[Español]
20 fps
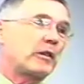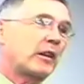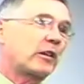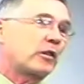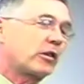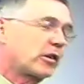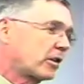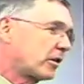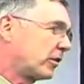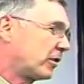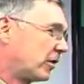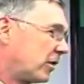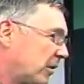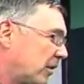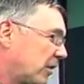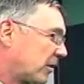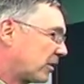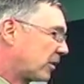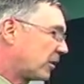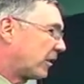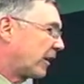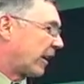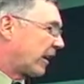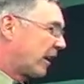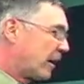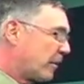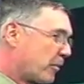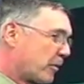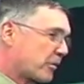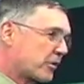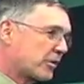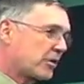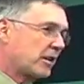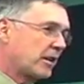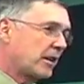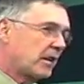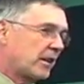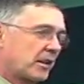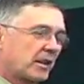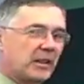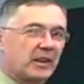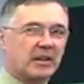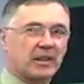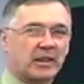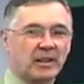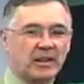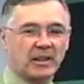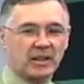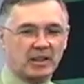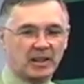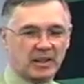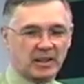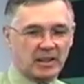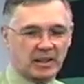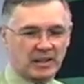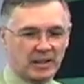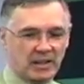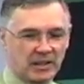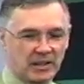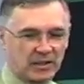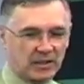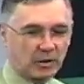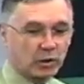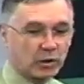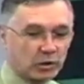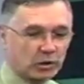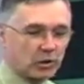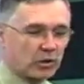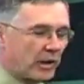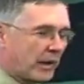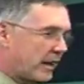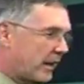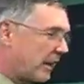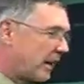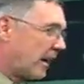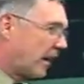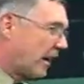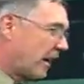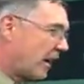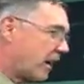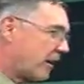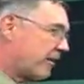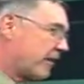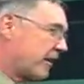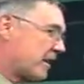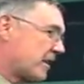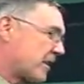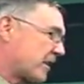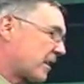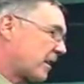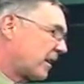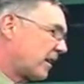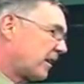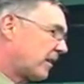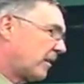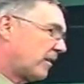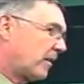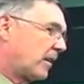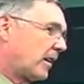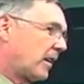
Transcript: en un entorno con equipos que tiene que controlar a la vez que